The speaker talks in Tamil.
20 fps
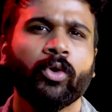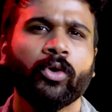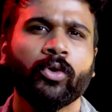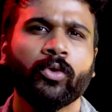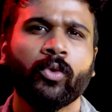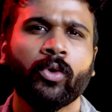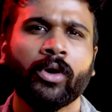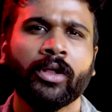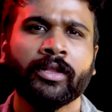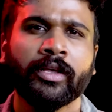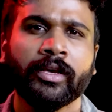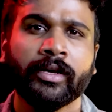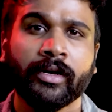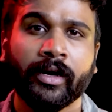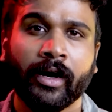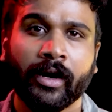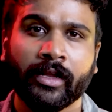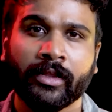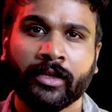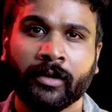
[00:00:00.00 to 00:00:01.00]
ஒரு குழந்தை
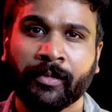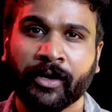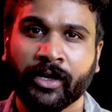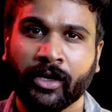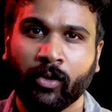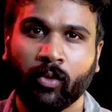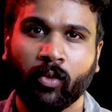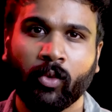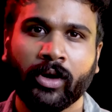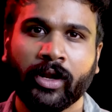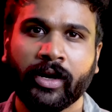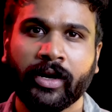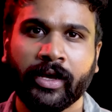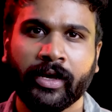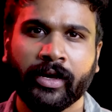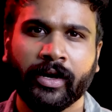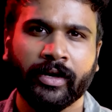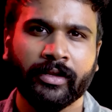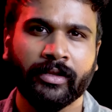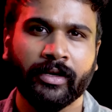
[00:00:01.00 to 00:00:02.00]
கடத்தப்பட்ட உடனே
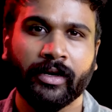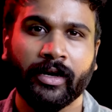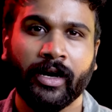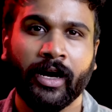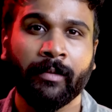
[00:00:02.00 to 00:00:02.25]
அந்த